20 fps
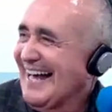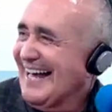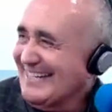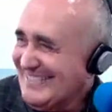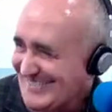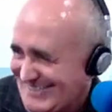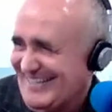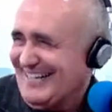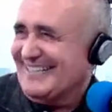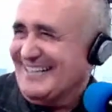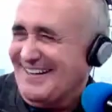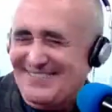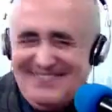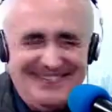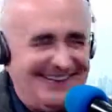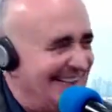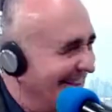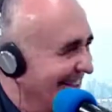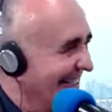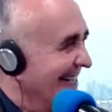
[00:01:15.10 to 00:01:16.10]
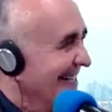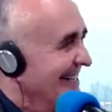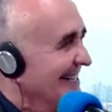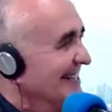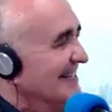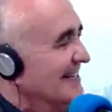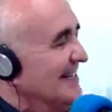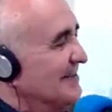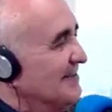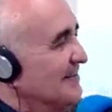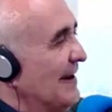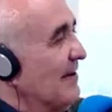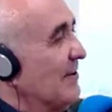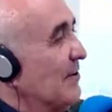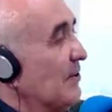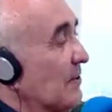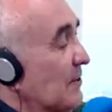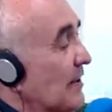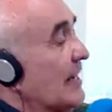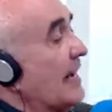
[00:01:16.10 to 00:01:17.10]
Estrictamente.
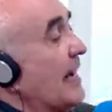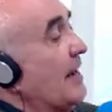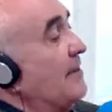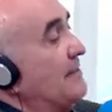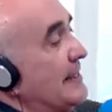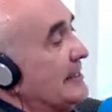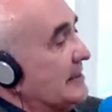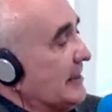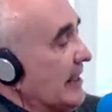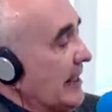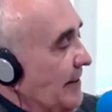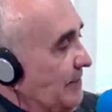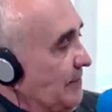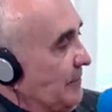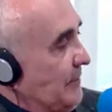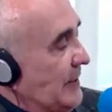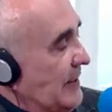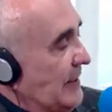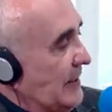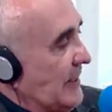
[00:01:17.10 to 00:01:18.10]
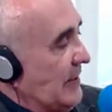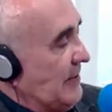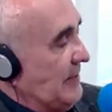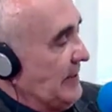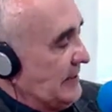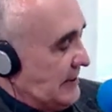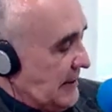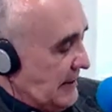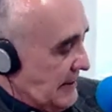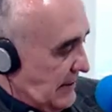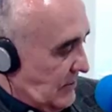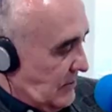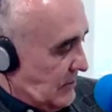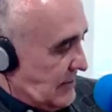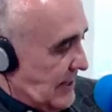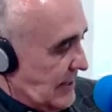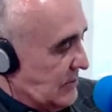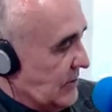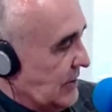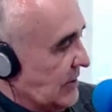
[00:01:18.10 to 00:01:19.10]
Bueno, ¿qué viste? Eh, ¿Qué viste de los
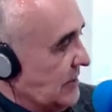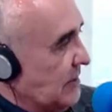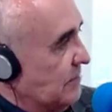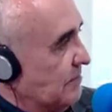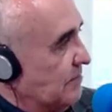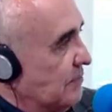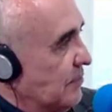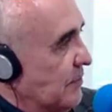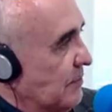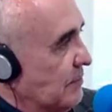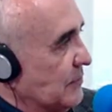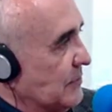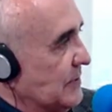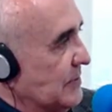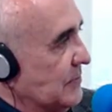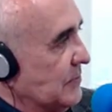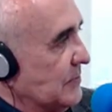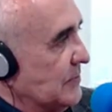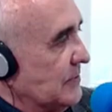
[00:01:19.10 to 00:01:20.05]
casos que te propusimos?